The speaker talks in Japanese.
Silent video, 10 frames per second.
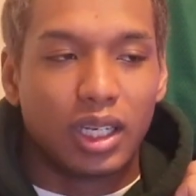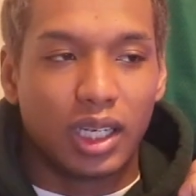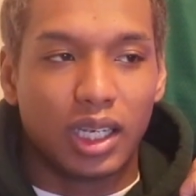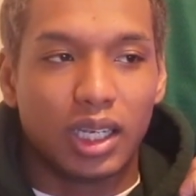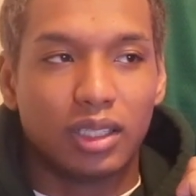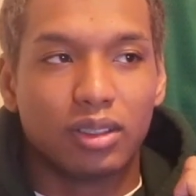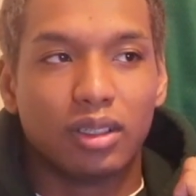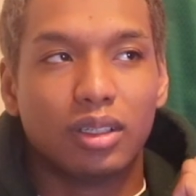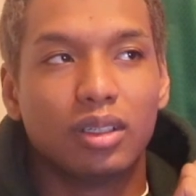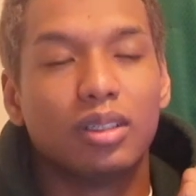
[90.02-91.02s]
えー
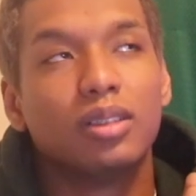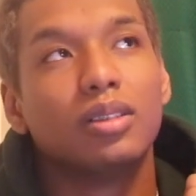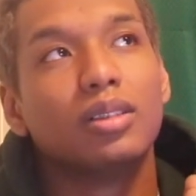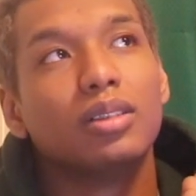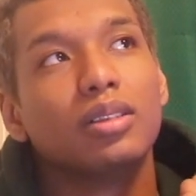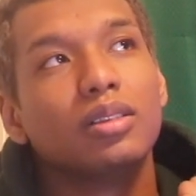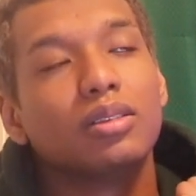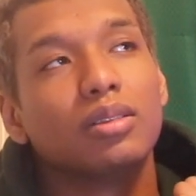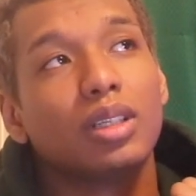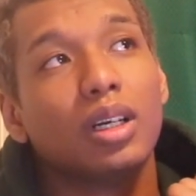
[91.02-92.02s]
と
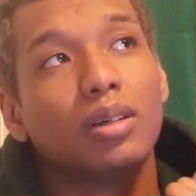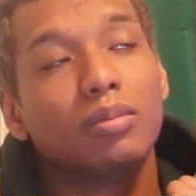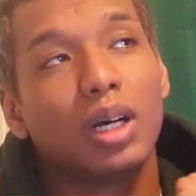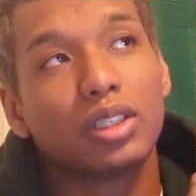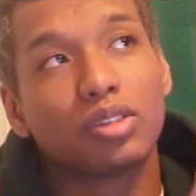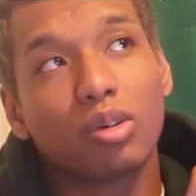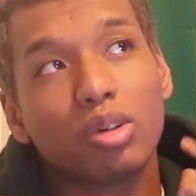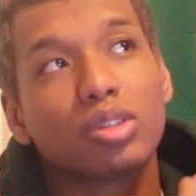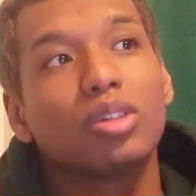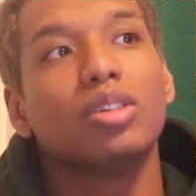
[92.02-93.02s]
どうだろうまあそ
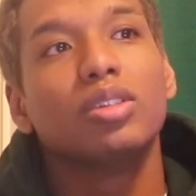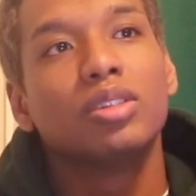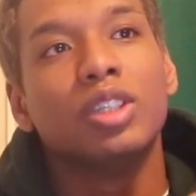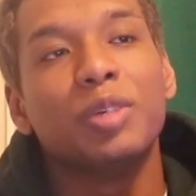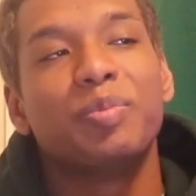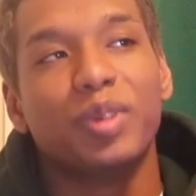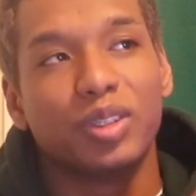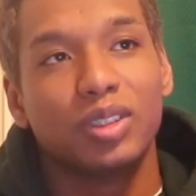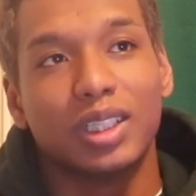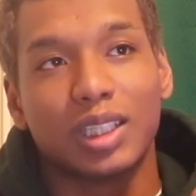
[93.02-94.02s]
こそこのグリップ
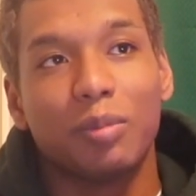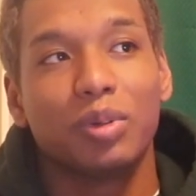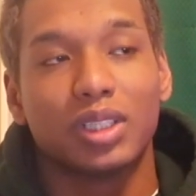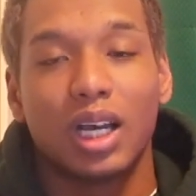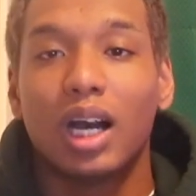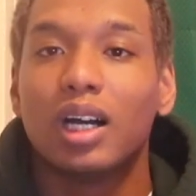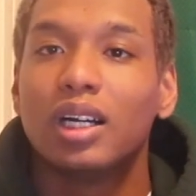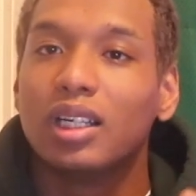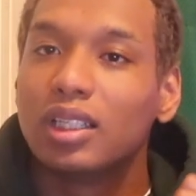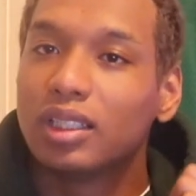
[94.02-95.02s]
力が担保さあ
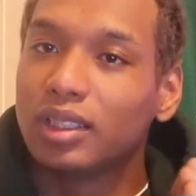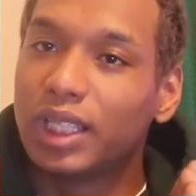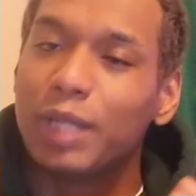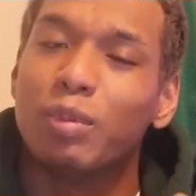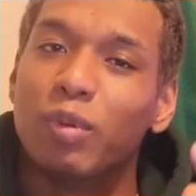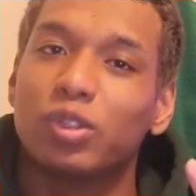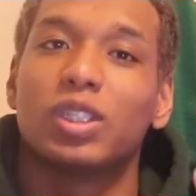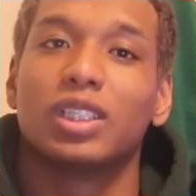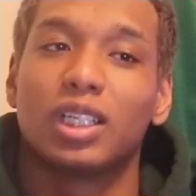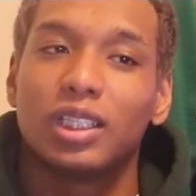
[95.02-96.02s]
デイムも
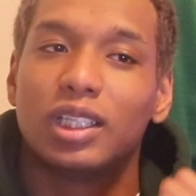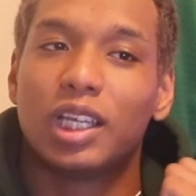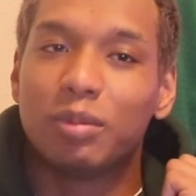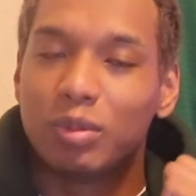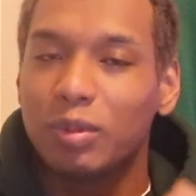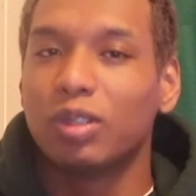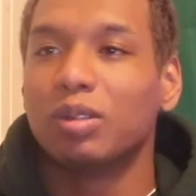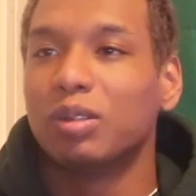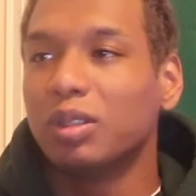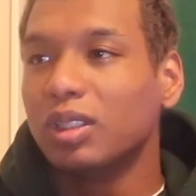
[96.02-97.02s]
そうだったなデイムも
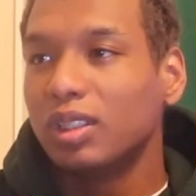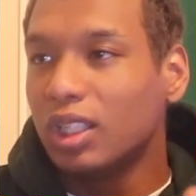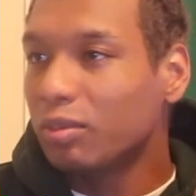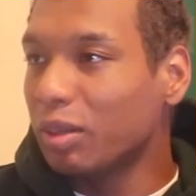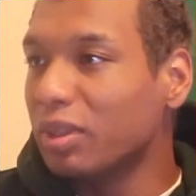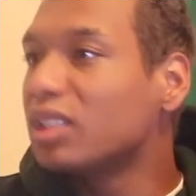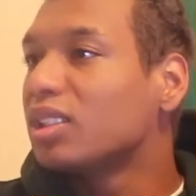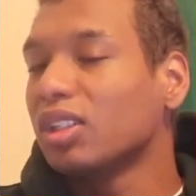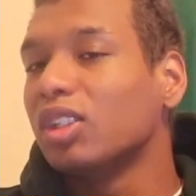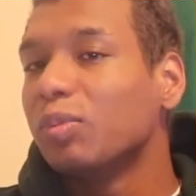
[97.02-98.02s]
デイムはめっ
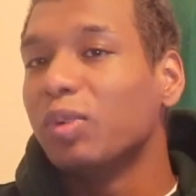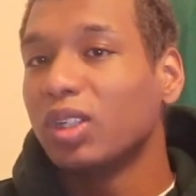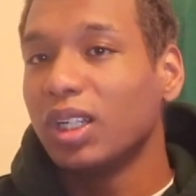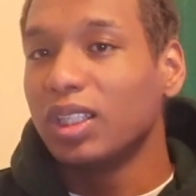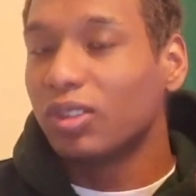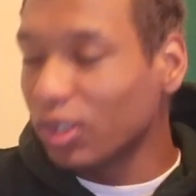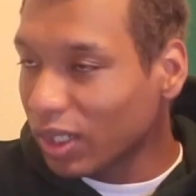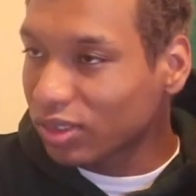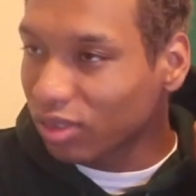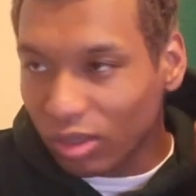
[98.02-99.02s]
ちゃグリップ力がいいこれ
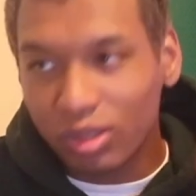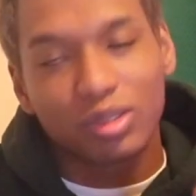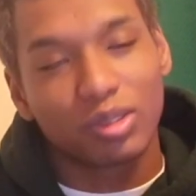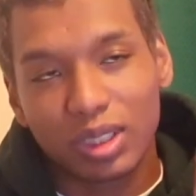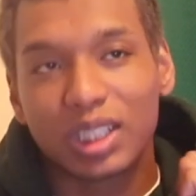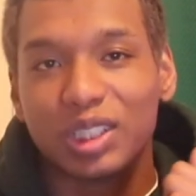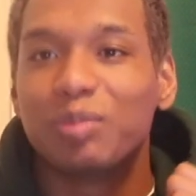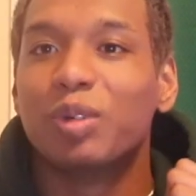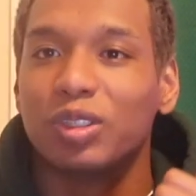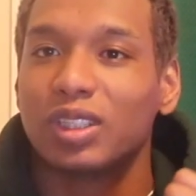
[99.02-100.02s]
はそこそこな
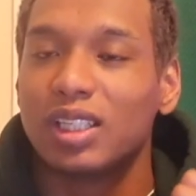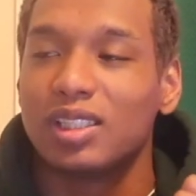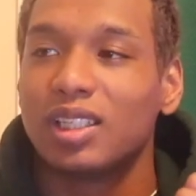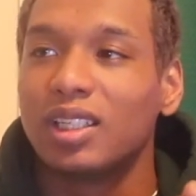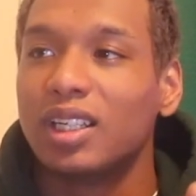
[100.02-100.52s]
グリップ力って感じ